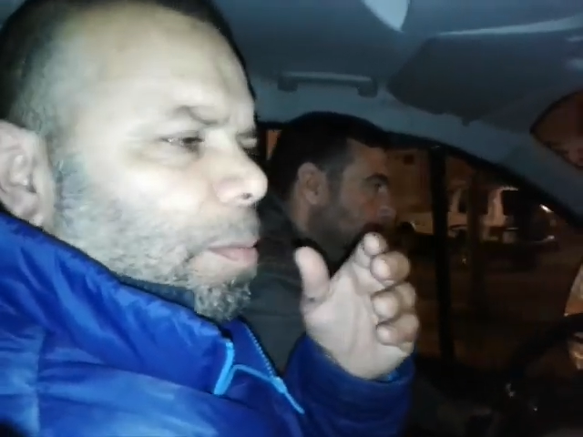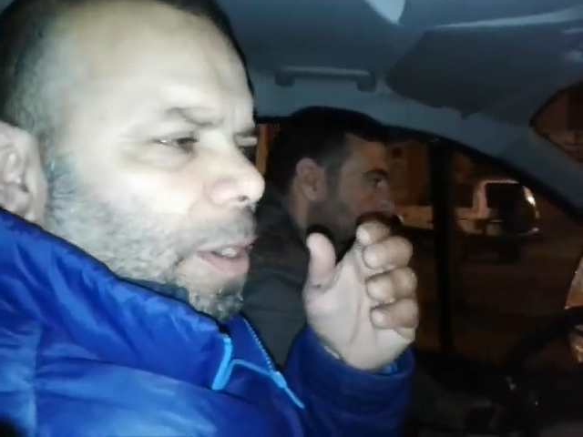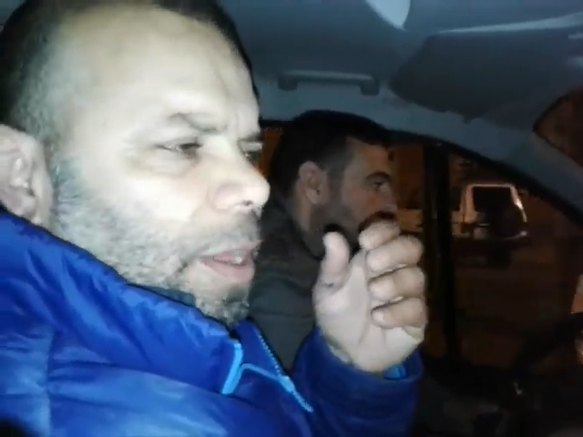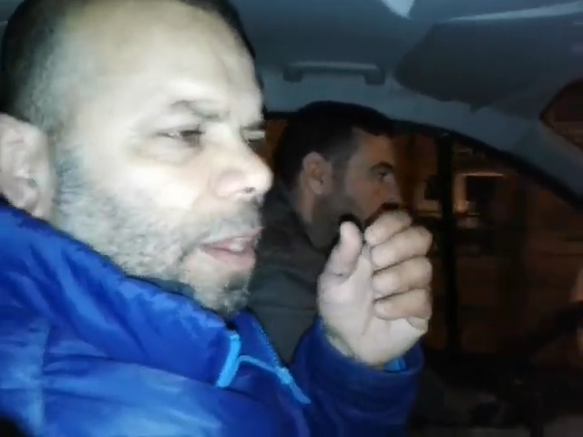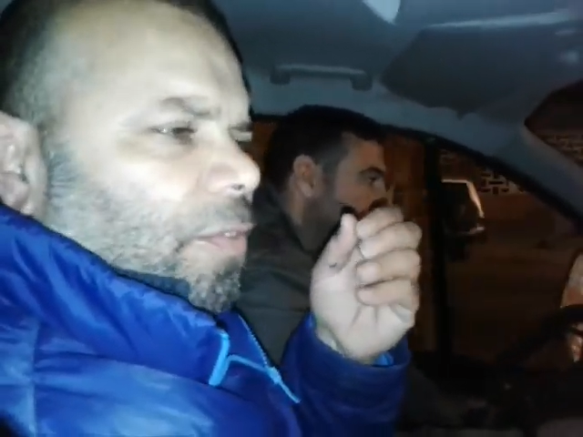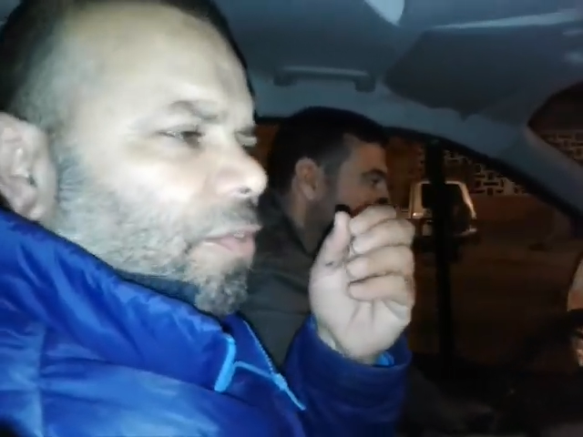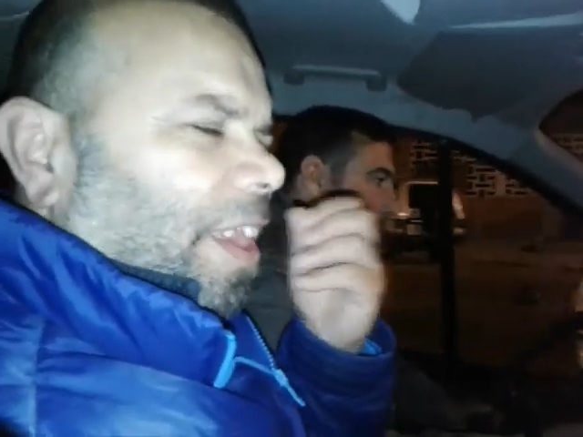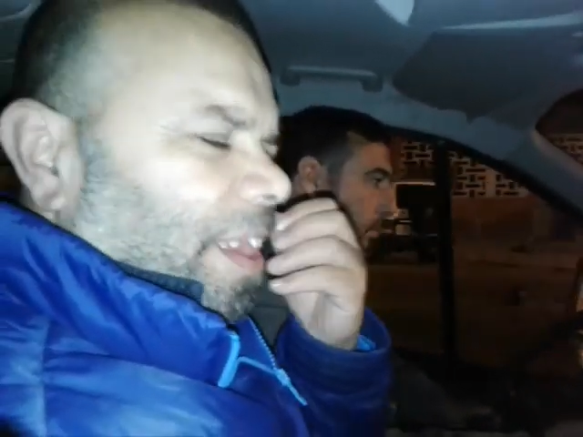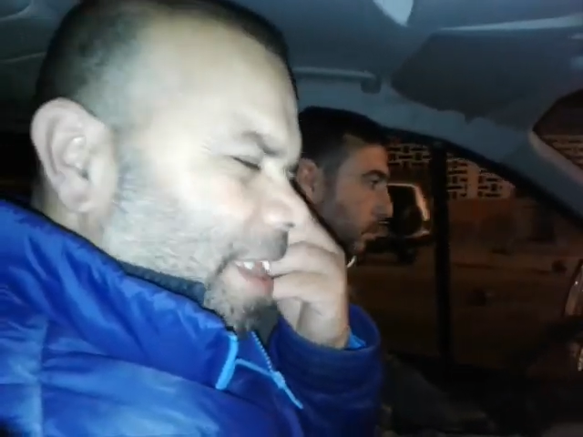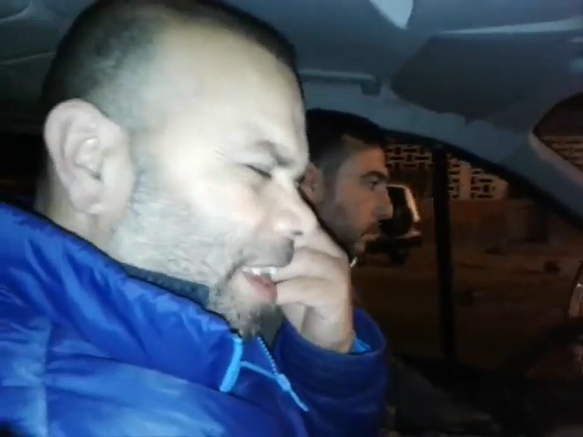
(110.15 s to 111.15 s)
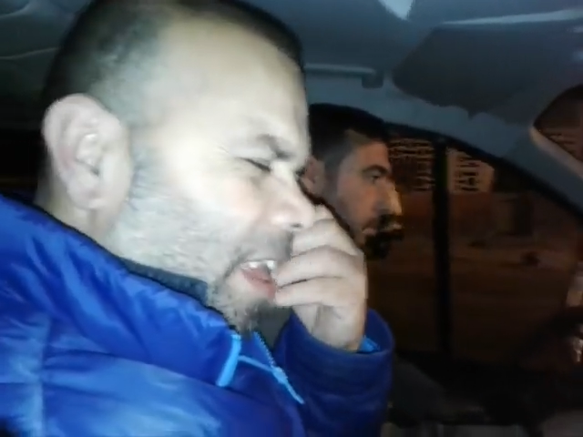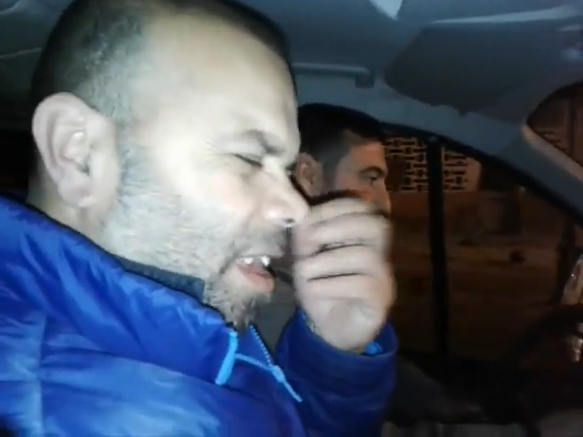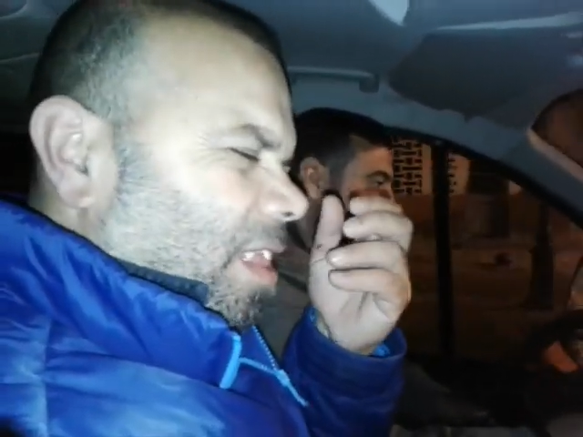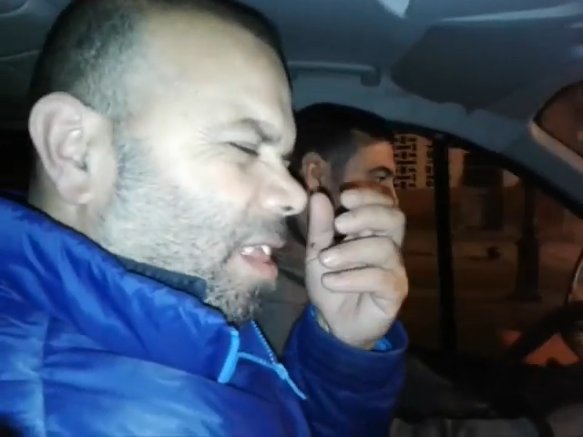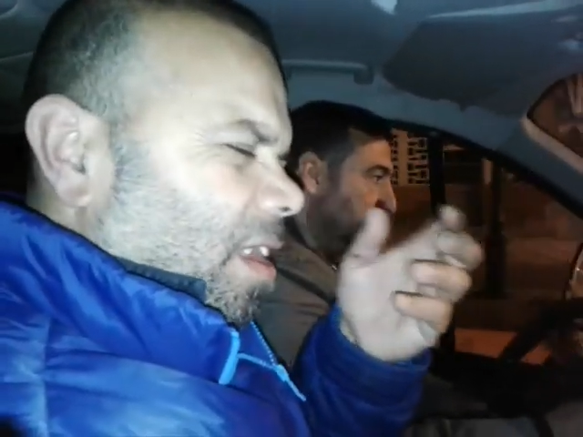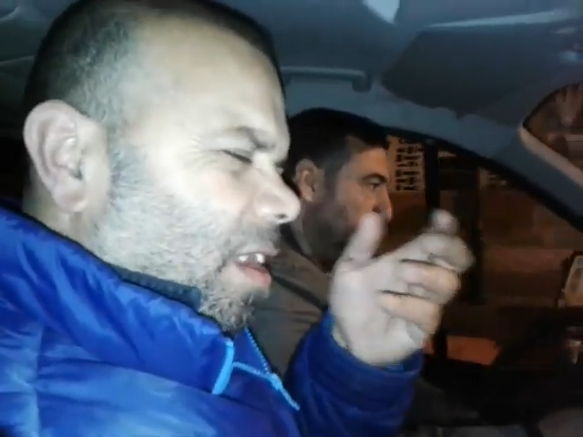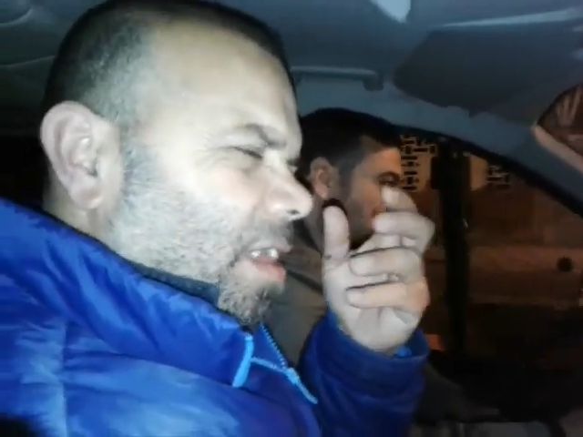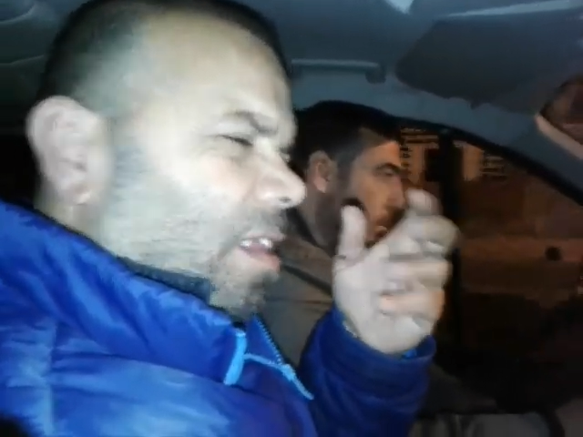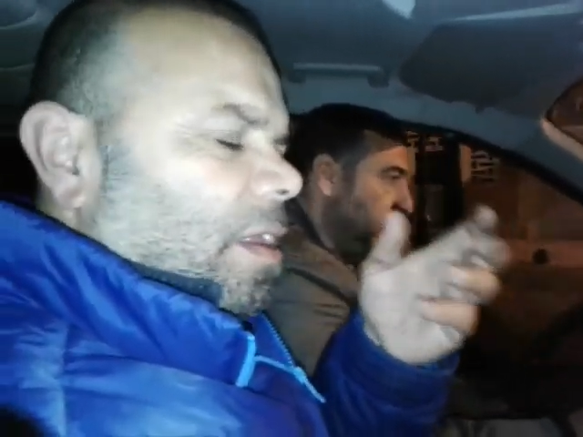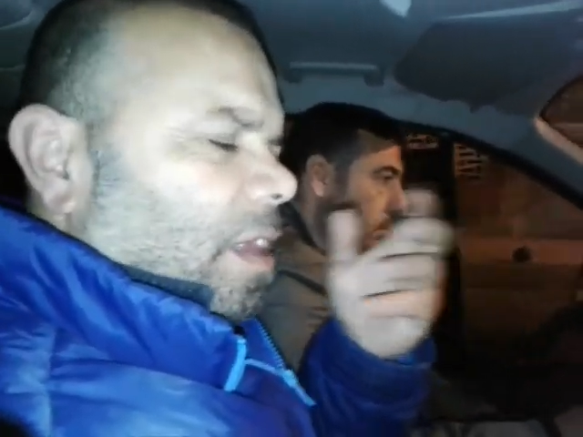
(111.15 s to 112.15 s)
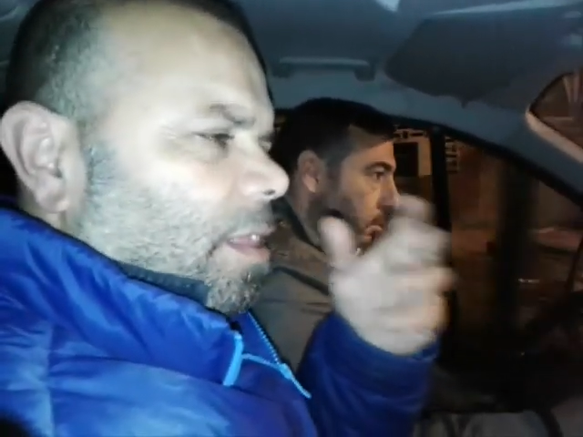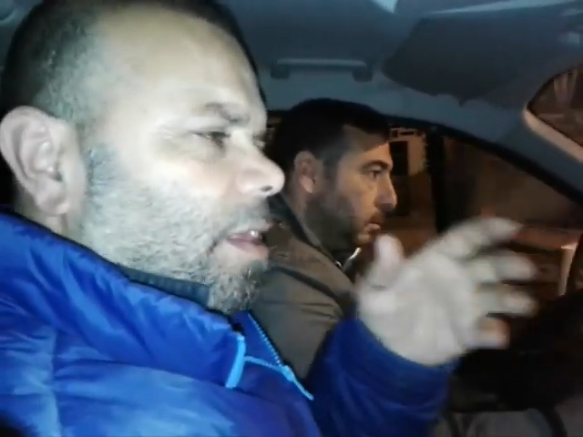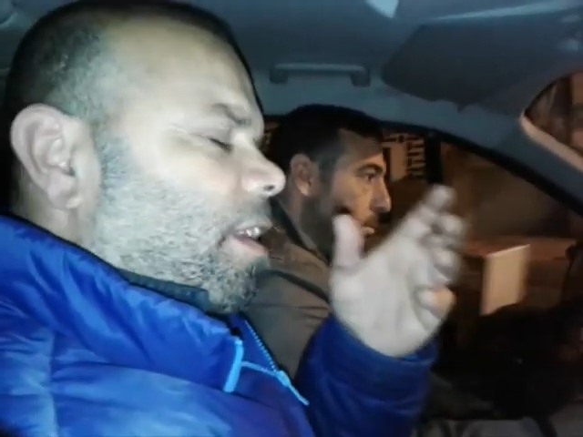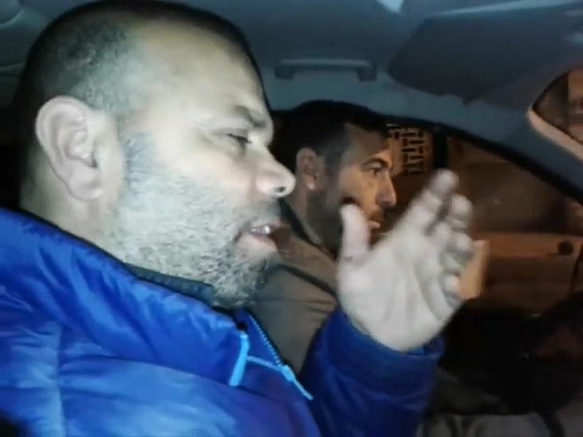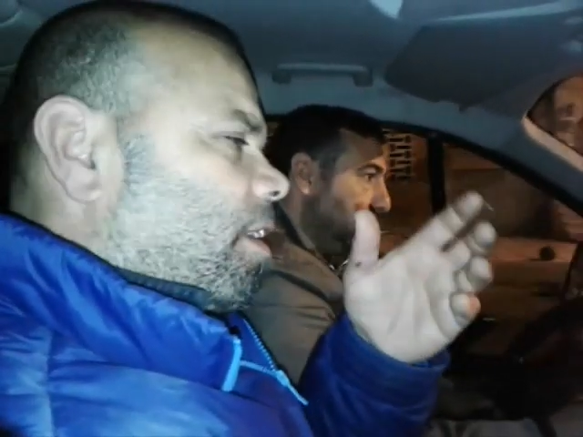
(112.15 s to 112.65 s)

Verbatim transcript: ببركان يفتقد إلى كثير كثير كثير